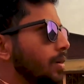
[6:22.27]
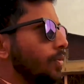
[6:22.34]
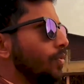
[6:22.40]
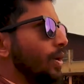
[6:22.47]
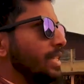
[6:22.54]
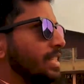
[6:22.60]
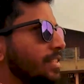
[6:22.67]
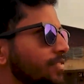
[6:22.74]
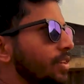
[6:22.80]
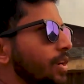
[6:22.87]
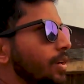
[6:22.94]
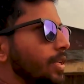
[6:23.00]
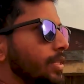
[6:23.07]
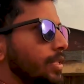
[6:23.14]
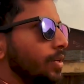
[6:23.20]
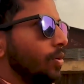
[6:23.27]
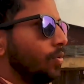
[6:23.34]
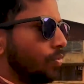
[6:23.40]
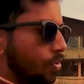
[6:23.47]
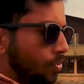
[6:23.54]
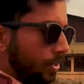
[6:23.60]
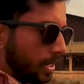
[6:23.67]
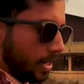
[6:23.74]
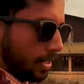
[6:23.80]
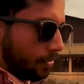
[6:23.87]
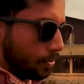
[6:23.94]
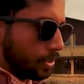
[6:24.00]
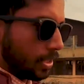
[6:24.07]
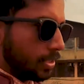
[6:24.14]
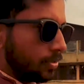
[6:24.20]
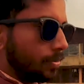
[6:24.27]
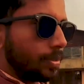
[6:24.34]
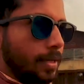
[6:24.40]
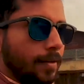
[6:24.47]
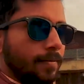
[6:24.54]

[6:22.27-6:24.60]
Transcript: वो अचीव कर लेते हैं और वो उनके लिए वो सक्सेस होता